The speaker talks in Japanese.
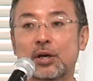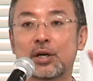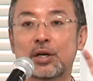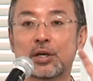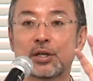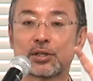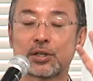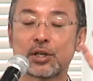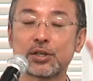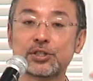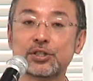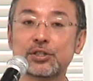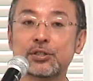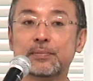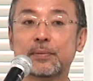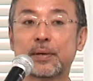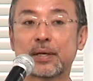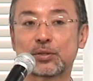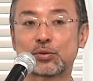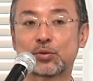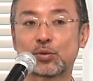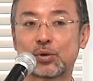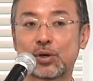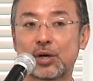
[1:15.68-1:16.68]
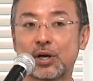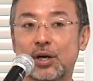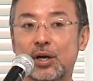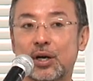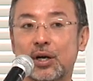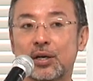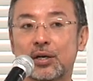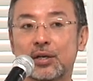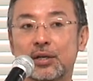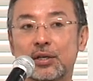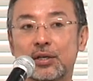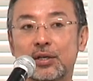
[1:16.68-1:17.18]
から立場と
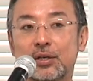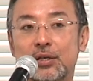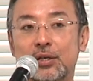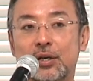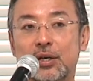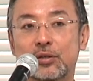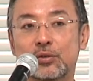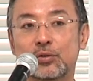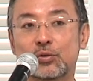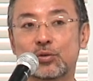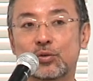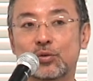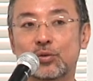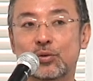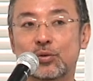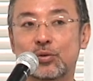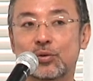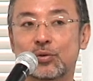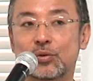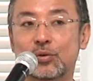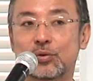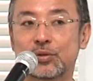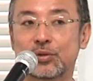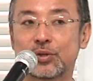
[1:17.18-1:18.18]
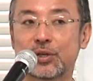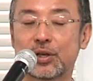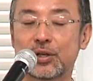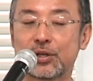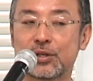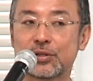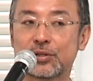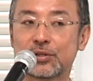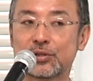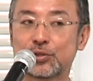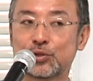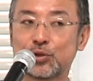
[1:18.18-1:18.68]
かあの
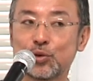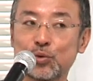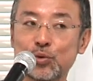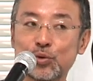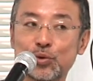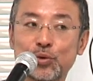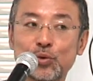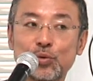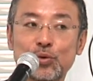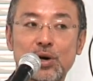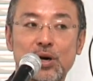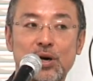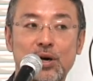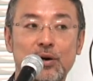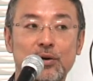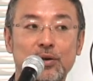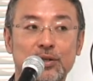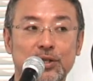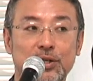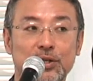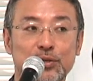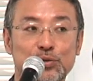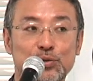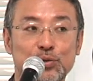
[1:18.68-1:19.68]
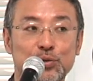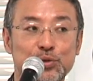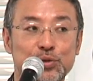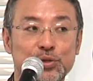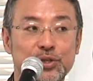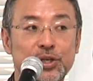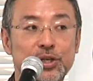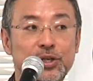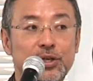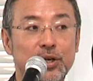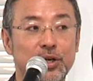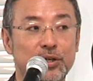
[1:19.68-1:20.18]
な状況が変わったらその好
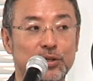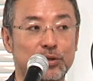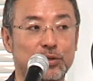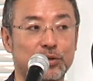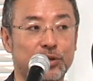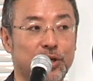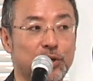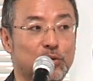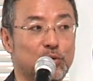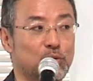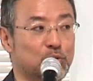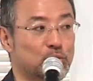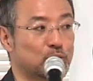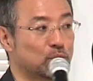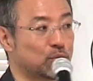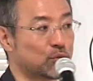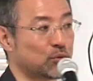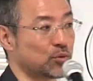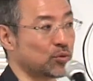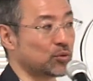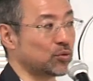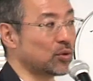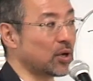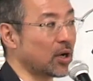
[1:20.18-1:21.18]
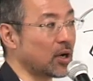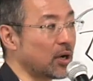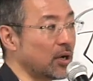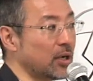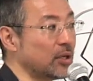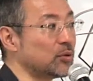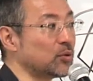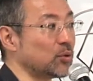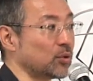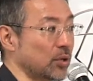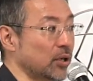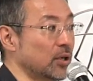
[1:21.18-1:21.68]
き嫌いっていうのは結構くるくる裏
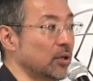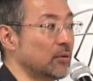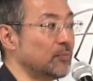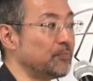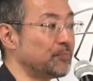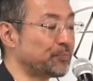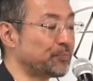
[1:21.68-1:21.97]
返るのね